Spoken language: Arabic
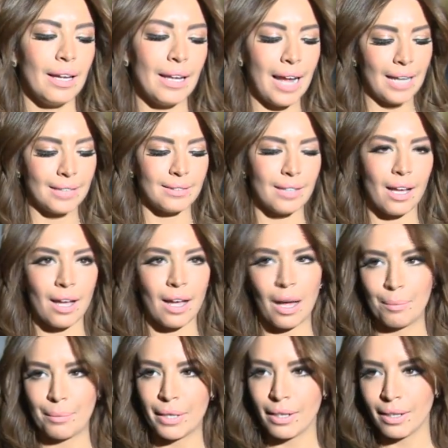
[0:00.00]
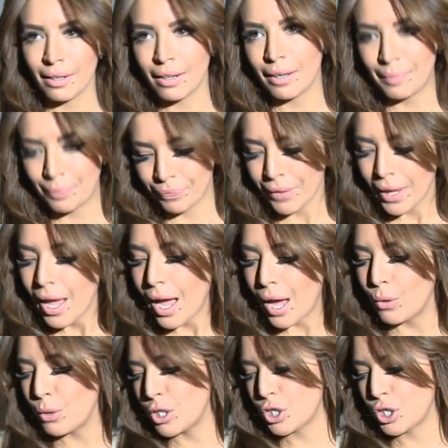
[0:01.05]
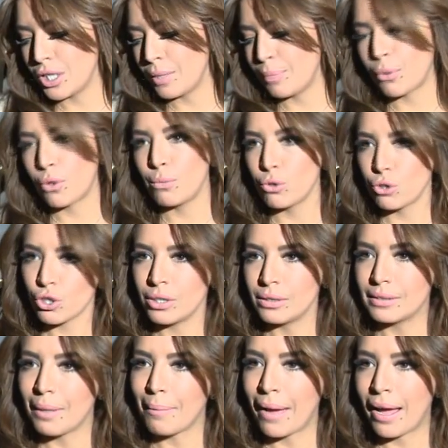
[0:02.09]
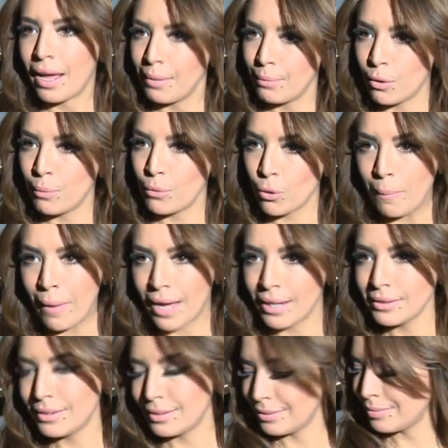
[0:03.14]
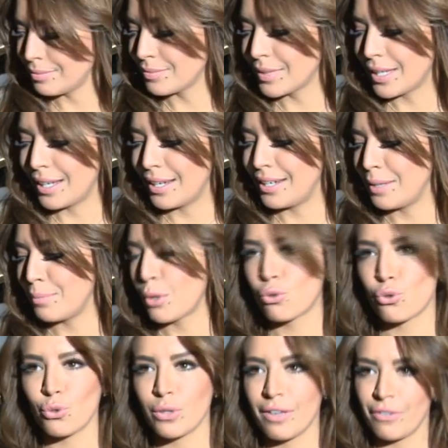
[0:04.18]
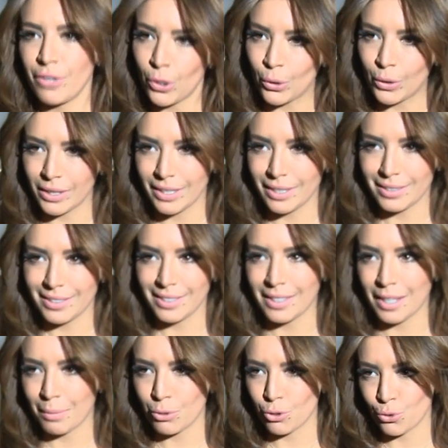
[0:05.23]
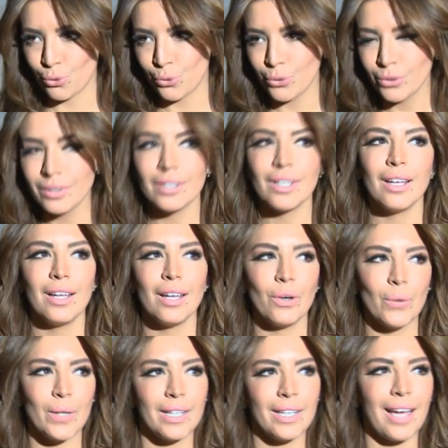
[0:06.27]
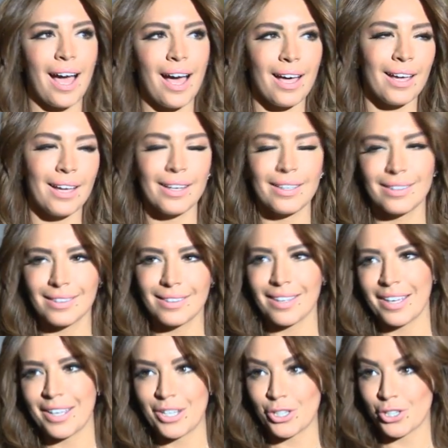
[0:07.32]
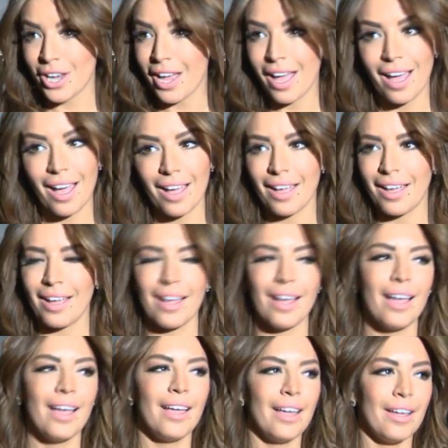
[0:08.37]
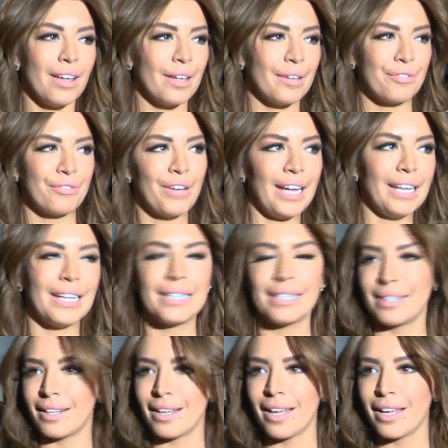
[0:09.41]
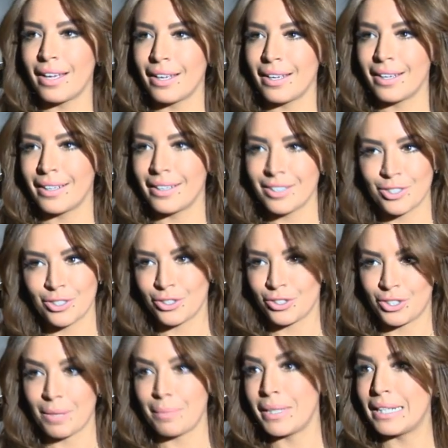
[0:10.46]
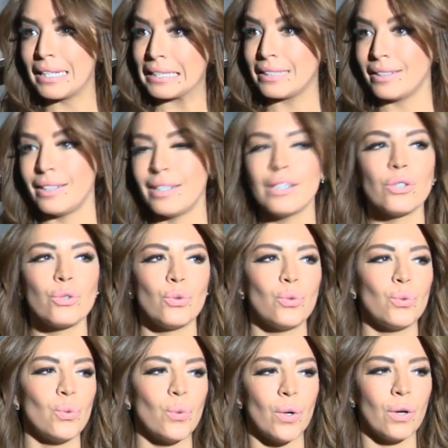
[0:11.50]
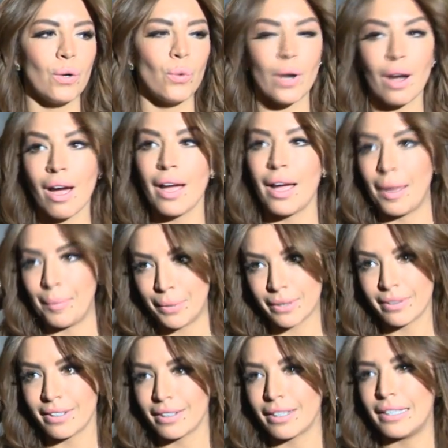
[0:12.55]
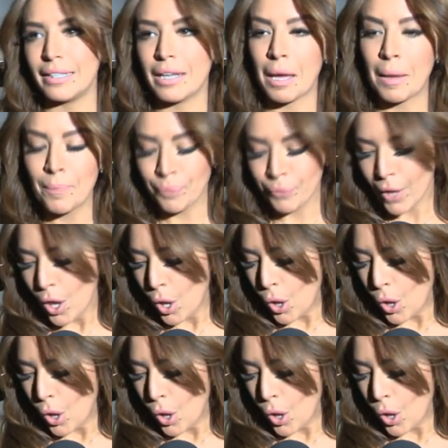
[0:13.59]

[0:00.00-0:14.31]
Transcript: آه، لحتى اعمل اول شيء البروموشن تبع البوم نومات اللي موجوده في اغنيتي ضرب جنون واللي حققت نجاح آه، فعلا آه، جميل كتير ورائع بتركيا